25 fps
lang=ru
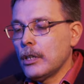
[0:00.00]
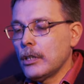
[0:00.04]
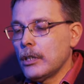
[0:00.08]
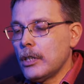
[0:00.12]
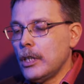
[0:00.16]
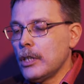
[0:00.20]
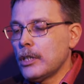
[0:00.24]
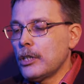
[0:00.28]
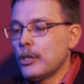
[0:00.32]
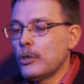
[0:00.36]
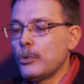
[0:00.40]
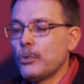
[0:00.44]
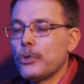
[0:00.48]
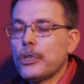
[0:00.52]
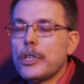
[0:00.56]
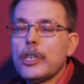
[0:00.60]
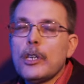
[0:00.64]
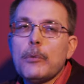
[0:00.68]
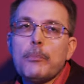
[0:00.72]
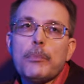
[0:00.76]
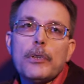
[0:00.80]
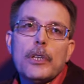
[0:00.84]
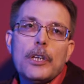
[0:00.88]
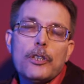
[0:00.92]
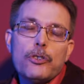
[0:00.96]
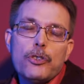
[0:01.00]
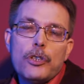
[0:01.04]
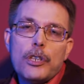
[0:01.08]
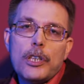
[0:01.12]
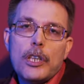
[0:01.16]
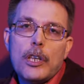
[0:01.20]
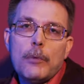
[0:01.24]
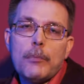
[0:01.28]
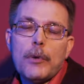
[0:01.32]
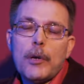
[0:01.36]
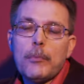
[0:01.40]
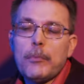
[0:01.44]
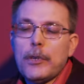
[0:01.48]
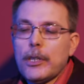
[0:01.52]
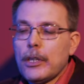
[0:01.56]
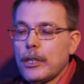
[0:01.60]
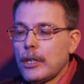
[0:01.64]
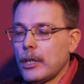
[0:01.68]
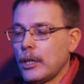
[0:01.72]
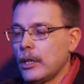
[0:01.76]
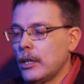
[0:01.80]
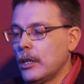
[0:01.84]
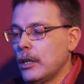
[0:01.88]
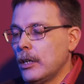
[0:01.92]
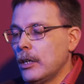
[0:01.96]
Есть и другие положительные
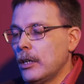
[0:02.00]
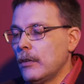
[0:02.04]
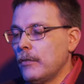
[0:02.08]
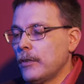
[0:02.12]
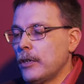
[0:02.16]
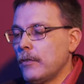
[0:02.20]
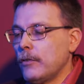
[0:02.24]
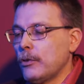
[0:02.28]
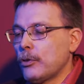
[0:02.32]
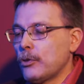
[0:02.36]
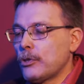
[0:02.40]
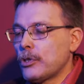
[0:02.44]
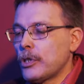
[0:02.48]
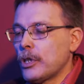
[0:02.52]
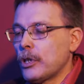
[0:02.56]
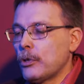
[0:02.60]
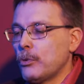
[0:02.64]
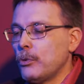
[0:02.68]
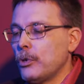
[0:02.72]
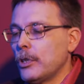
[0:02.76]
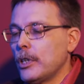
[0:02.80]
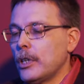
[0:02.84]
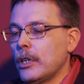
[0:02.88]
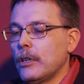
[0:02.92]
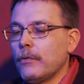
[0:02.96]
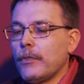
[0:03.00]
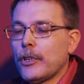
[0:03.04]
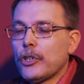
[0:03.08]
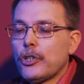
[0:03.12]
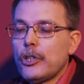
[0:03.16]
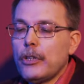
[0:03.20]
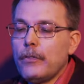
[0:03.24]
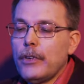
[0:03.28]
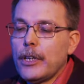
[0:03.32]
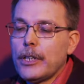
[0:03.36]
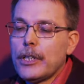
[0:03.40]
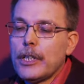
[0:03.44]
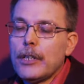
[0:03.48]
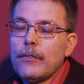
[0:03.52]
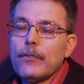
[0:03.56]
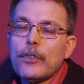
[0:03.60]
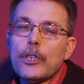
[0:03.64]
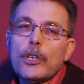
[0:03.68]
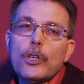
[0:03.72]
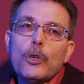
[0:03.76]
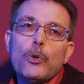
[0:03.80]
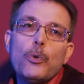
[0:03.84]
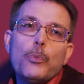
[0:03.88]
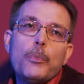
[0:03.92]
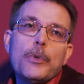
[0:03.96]
моменты. В 90-е годы вошли в
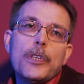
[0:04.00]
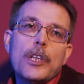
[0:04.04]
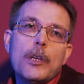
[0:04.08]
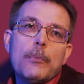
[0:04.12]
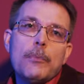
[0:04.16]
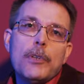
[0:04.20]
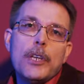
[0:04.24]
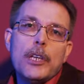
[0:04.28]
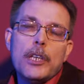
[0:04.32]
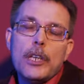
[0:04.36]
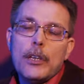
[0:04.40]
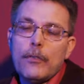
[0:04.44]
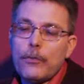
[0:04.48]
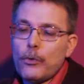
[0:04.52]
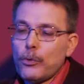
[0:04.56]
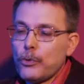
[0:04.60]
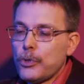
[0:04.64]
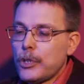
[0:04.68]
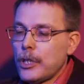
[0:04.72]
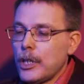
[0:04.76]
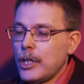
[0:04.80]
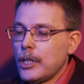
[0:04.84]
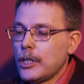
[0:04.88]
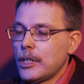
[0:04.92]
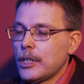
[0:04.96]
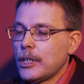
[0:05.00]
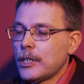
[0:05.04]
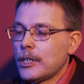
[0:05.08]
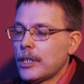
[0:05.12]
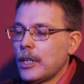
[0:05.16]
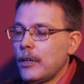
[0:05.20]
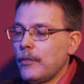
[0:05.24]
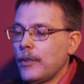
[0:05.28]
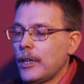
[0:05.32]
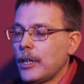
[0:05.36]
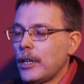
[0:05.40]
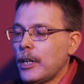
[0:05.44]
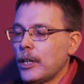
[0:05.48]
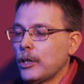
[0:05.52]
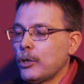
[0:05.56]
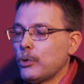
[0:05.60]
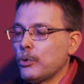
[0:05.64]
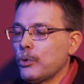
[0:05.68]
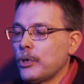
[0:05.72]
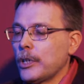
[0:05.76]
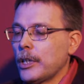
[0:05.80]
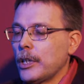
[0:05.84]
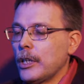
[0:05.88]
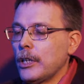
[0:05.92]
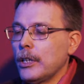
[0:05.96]
активное употребление в русский язык слова,
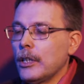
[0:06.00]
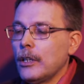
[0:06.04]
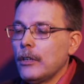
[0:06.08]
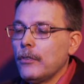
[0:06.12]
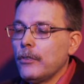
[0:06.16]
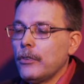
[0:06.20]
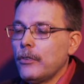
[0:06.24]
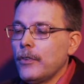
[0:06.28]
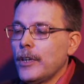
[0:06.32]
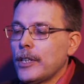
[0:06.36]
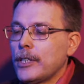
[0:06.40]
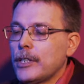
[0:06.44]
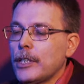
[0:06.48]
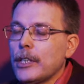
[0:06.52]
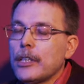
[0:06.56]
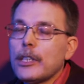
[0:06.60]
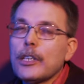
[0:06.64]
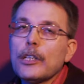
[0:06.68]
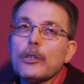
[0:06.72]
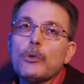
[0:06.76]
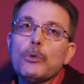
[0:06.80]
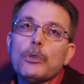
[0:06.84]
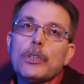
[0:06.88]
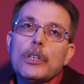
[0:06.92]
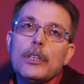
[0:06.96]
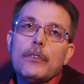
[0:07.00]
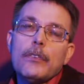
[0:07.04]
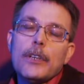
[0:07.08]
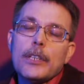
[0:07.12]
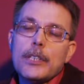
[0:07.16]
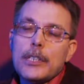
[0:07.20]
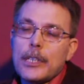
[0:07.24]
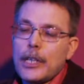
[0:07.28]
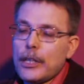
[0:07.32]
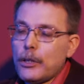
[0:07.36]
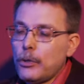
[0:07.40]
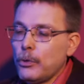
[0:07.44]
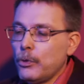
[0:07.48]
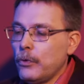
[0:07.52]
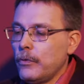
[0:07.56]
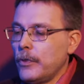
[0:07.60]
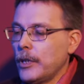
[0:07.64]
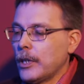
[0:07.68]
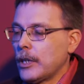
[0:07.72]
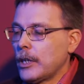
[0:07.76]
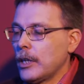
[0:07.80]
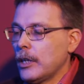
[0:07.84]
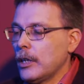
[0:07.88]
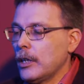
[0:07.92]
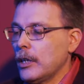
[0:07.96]
которые в 20-е годы 20 -го
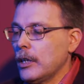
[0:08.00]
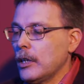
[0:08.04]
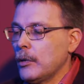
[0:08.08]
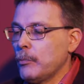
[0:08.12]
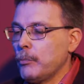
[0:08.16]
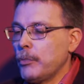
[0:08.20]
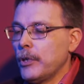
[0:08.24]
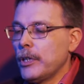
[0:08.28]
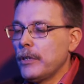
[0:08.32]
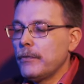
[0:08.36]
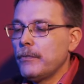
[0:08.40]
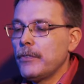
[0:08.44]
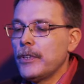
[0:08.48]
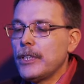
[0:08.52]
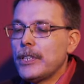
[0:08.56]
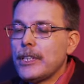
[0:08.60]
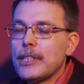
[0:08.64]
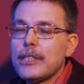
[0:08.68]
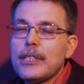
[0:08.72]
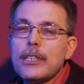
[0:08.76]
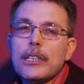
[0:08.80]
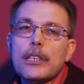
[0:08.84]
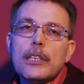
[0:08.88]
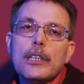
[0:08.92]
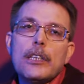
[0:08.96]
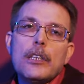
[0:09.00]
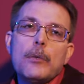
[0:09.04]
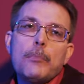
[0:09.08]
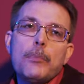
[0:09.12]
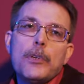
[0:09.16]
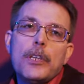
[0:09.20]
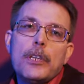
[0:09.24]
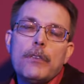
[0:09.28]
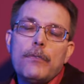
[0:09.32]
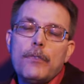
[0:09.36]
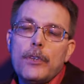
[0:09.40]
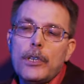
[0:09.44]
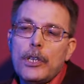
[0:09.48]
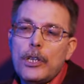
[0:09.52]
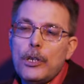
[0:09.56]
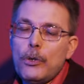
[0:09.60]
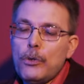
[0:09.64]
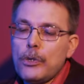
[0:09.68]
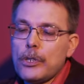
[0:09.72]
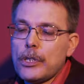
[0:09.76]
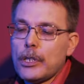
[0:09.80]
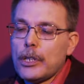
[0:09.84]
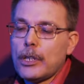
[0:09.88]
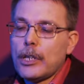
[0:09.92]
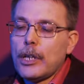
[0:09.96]
века были вытеснены на
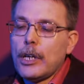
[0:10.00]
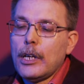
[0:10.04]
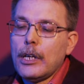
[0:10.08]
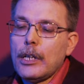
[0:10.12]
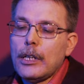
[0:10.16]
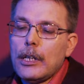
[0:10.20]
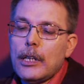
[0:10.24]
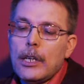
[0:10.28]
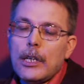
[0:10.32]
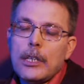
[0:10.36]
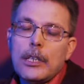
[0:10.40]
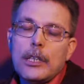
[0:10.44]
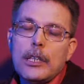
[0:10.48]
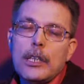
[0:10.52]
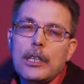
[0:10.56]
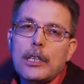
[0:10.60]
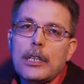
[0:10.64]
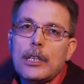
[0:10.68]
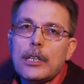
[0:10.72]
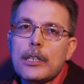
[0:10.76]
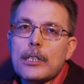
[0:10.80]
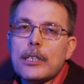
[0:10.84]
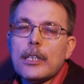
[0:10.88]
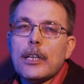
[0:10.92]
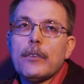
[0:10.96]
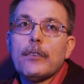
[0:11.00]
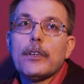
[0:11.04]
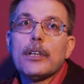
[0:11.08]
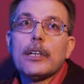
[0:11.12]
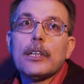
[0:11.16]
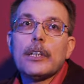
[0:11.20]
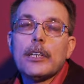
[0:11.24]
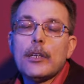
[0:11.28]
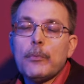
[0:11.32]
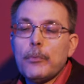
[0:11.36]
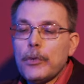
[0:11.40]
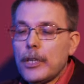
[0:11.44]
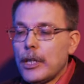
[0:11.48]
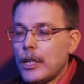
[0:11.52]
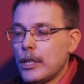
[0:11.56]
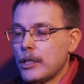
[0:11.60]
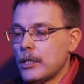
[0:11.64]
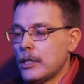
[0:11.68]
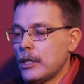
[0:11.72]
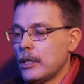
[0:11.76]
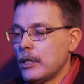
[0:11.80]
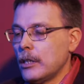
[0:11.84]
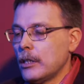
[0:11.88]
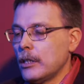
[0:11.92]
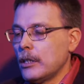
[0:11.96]
периферию языка. Это такие слова, как
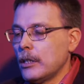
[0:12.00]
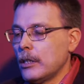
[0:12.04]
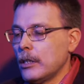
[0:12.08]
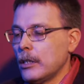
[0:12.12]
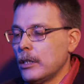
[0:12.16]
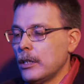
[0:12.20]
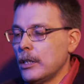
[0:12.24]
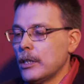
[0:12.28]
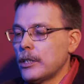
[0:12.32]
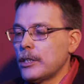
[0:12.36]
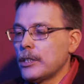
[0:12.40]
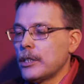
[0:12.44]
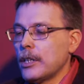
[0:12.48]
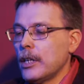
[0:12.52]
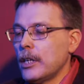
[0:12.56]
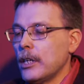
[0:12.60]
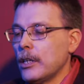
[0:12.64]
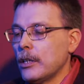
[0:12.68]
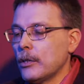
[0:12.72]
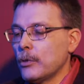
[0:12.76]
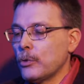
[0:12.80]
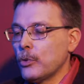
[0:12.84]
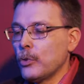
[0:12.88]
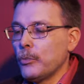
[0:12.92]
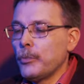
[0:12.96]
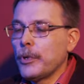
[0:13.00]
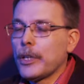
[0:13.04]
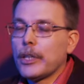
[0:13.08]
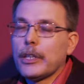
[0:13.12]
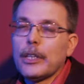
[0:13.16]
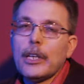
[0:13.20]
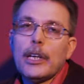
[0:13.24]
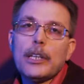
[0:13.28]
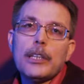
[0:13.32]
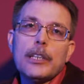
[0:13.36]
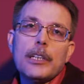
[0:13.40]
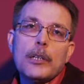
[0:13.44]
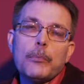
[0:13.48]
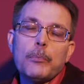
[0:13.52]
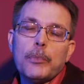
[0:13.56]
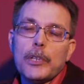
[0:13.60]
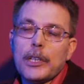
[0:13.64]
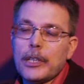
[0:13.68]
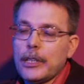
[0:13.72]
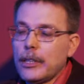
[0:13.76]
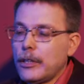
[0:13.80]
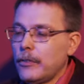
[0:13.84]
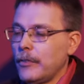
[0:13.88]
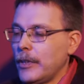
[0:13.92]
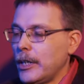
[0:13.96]
гимназия, лицей, губернатор,
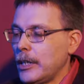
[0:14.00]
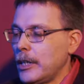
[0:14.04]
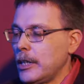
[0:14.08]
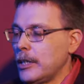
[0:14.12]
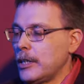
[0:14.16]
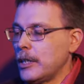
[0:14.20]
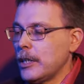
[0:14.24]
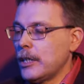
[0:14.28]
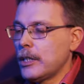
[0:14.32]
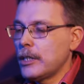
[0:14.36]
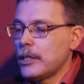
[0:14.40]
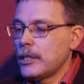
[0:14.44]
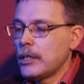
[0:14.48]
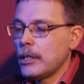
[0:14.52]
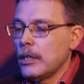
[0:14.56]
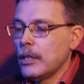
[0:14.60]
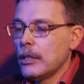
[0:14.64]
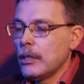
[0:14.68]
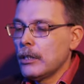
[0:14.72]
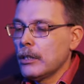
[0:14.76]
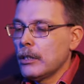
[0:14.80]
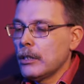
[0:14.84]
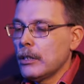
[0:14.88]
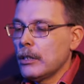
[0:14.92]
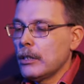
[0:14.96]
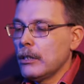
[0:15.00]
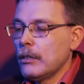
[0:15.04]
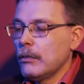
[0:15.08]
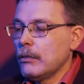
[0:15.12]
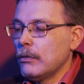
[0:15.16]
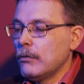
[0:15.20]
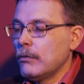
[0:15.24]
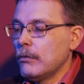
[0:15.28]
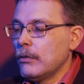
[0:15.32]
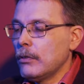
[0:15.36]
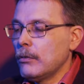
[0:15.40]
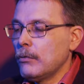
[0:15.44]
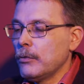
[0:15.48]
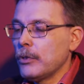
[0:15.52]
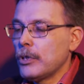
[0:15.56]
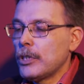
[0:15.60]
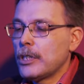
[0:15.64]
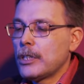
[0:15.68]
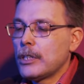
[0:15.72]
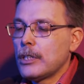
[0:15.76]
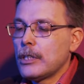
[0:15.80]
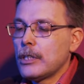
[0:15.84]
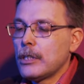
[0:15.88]
благотворительность. Ну, вот